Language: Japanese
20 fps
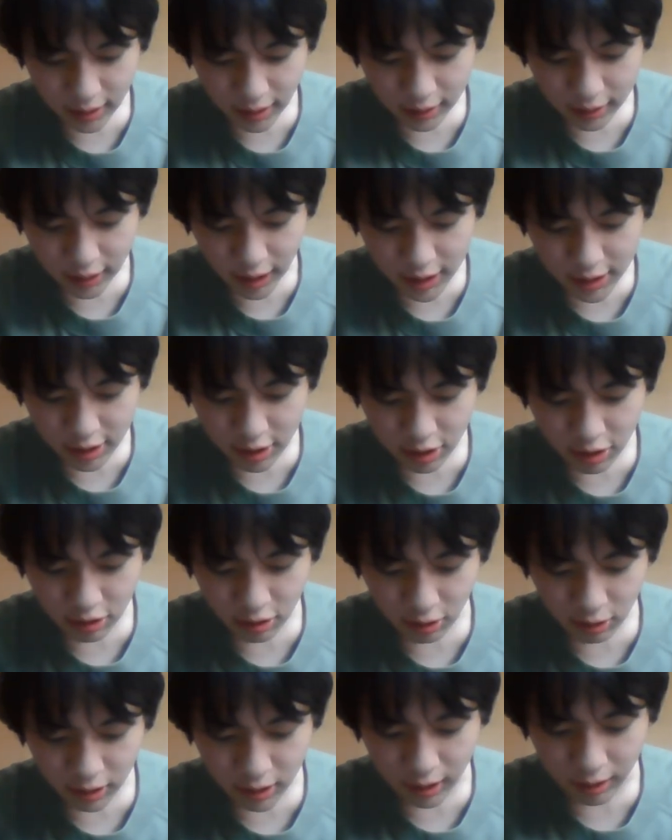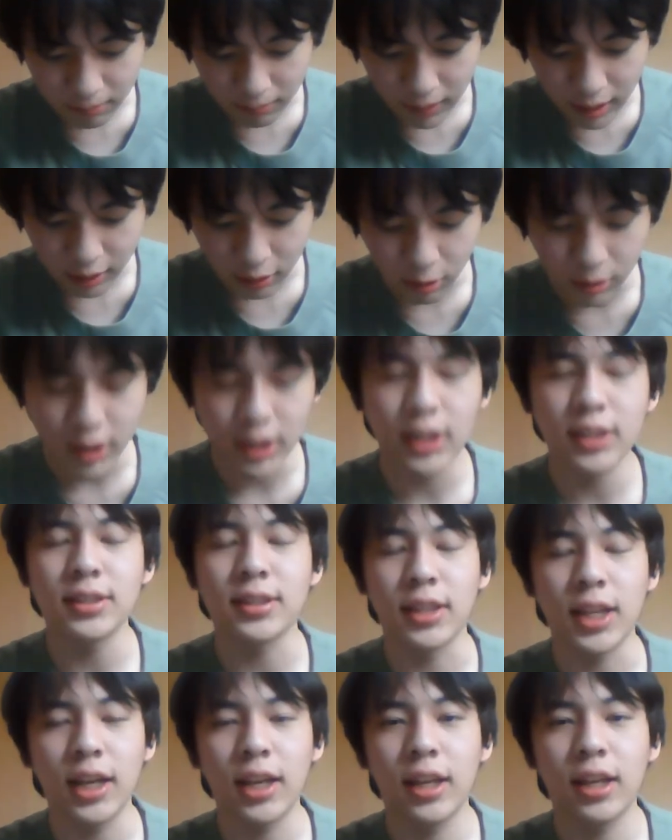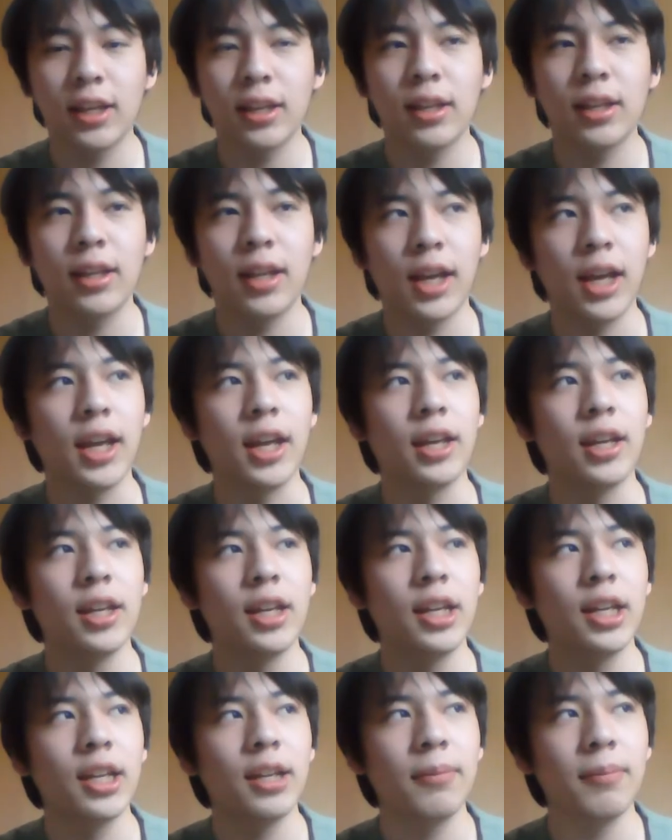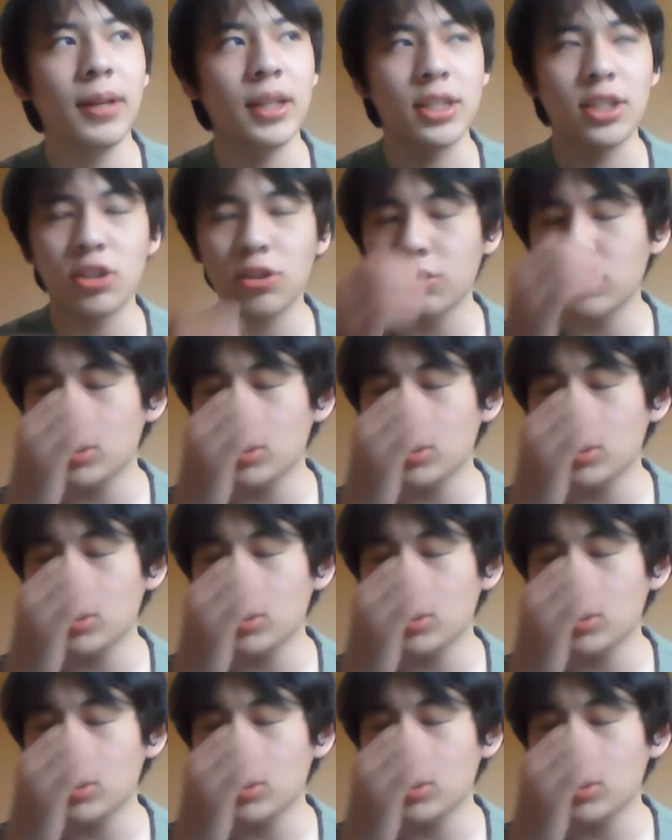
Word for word: 学84点。まあ、これですね。はい。まあ、正